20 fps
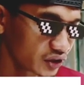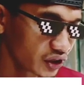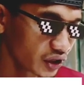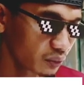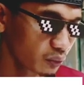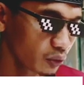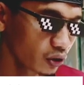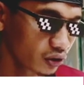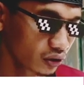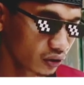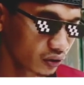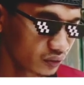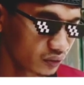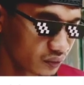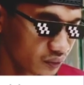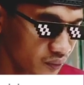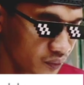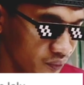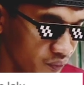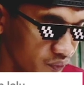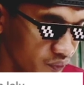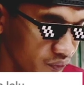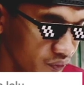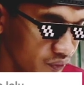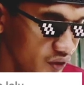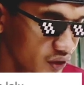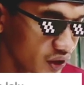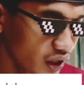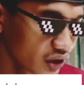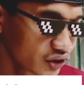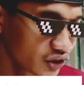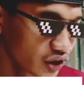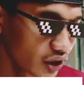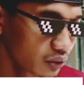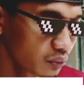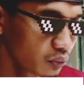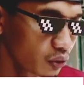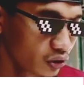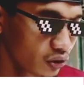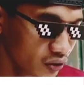cerbon cah
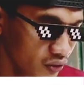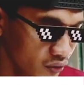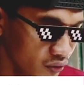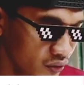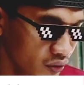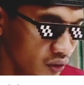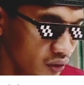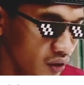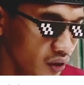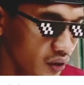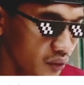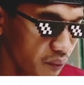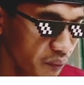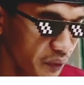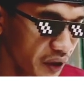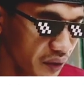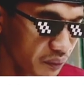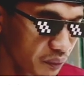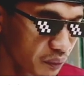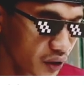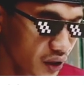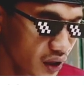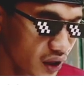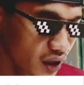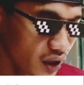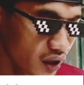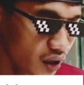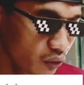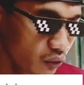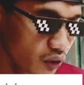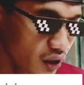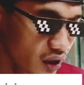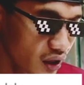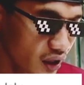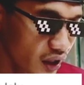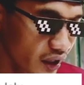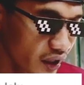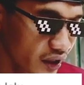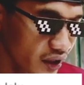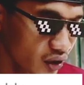cerbon Min pernah nggak
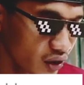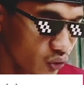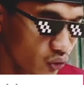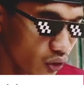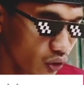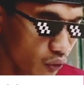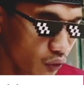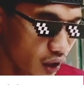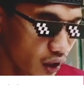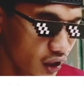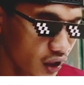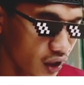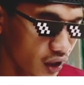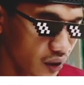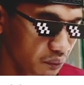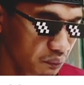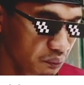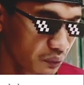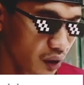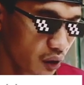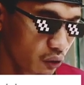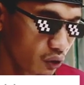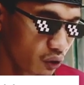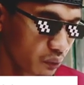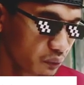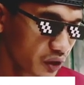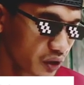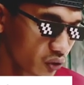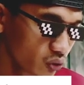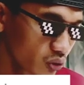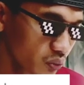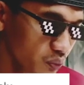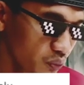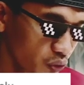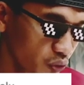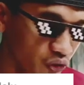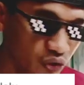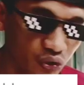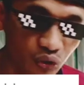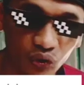warnain dua warna bawa biru
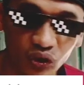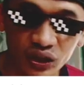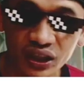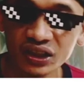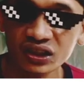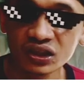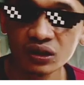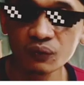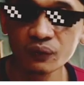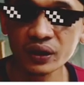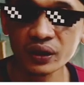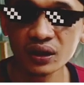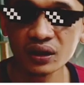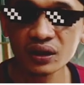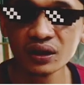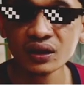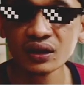pucuknya silver